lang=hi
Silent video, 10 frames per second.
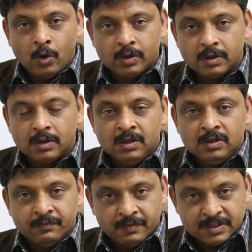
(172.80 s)
और
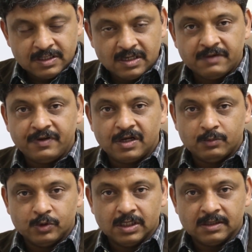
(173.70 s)
वज़न काफ़ी कम
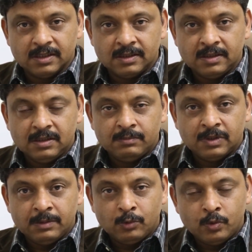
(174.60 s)
हो जाता है
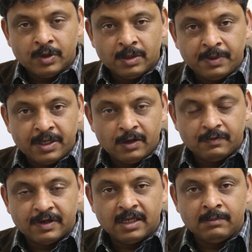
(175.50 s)
मतलब ओवर अ पीरियड
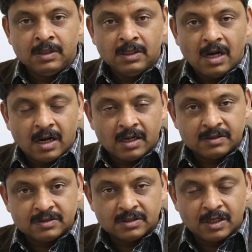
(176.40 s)
ऑफ टाइम आठ
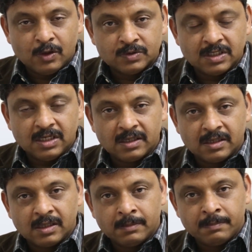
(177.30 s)
किलो से
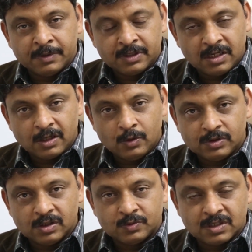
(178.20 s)
लेकर के पंद्रह किलो
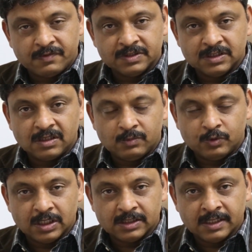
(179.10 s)
तक उसका वज़न कम
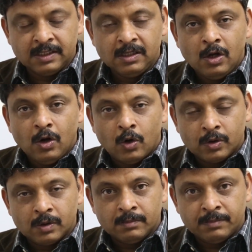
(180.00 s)
हो जाता है
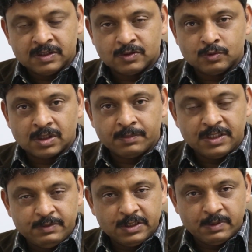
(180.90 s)
और बस उसके
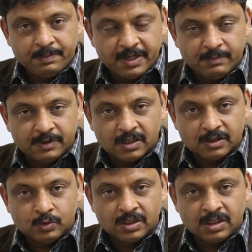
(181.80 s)
बीच में पेट में
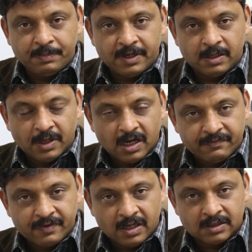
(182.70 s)
दर्द होते हैं पेट में
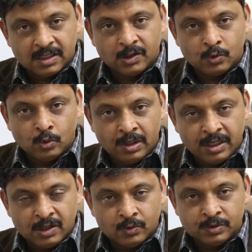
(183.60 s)
आफरा आता है
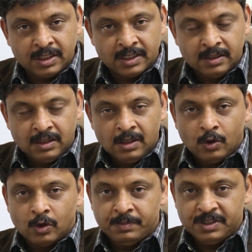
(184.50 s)
उल्टियाँ होती हैं
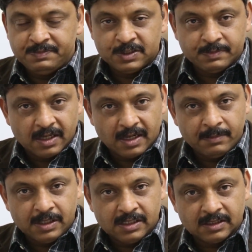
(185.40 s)
और बीच बीच में
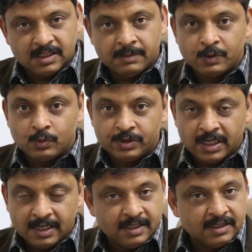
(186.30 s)
आराम मिल जाता है पर वो
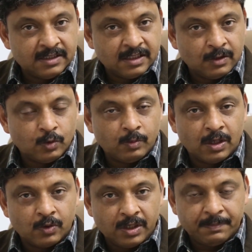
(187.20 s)
ध्यान नहीं देते लोग
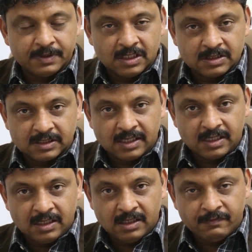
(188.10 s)
बाग और ये पता चलता है
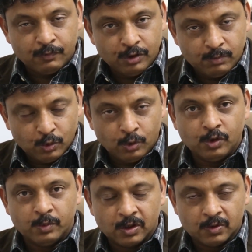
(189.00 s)
कि ये फुली ब्लोन
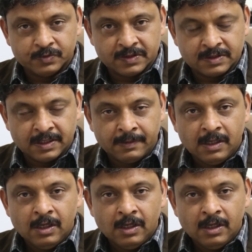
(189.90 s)
ट्यूबरकुलोसिस है